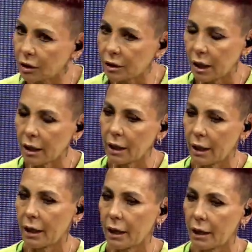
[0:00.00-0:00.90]

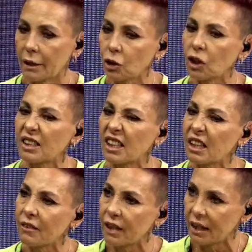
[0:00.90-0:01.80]
el, hecho de ser
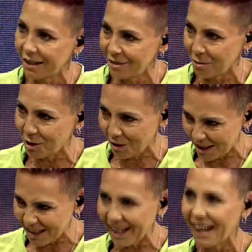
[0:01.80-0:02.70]
rebelde muchas
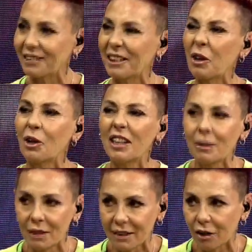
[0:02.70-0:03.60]
veces ante los
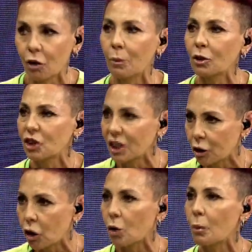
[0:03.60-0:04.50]
límites, como la,
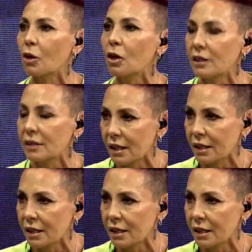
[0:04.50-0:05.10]
rebeldía